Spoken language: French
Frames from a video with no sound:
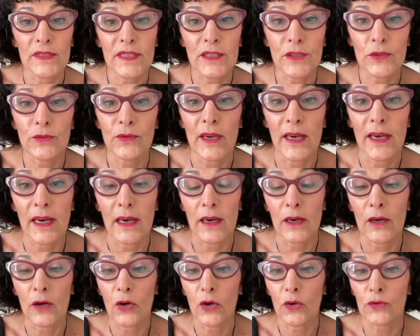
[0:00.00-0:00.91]
aussi, tu as
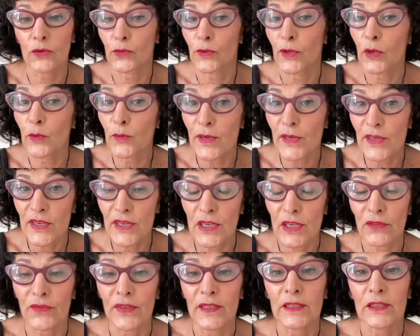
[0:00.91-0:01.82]
tu es
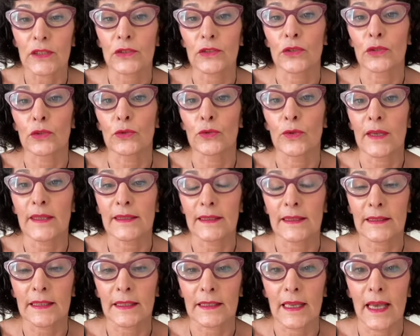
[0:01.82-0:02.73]
obligé en fait lorsque tu as
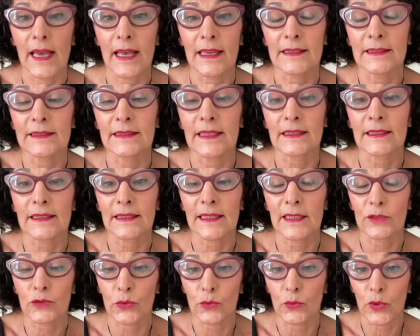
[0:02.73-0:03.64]
un site
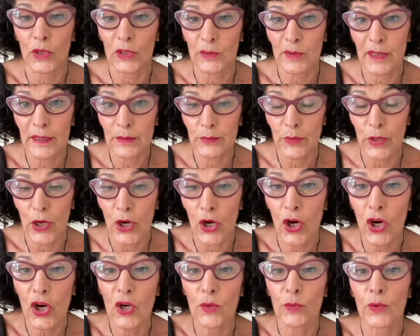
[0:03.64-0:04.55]
internet sous
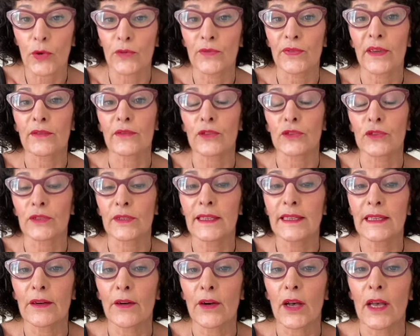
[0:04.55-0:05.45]
WordPress.org pour le faire
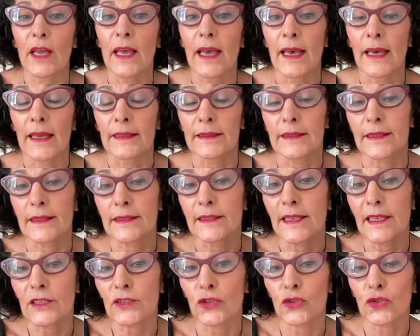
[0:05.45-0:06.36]
fonctionner d'avoir
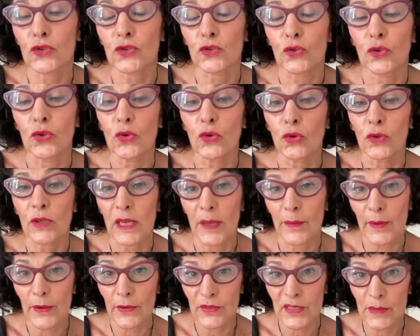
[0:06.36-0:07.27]
des extensions qu'on
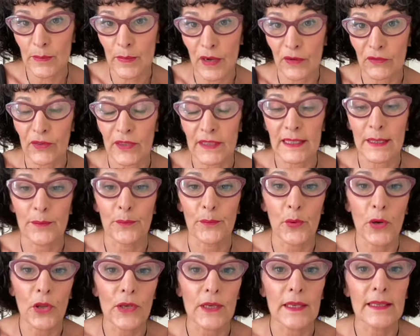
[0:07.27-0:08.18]
appelle aussi parfois des
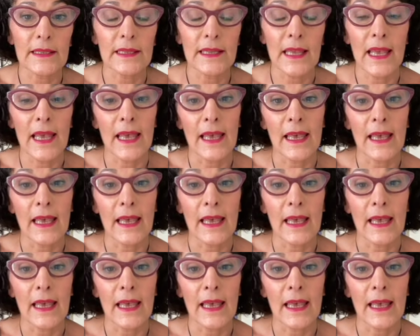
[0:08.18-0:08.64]
plugins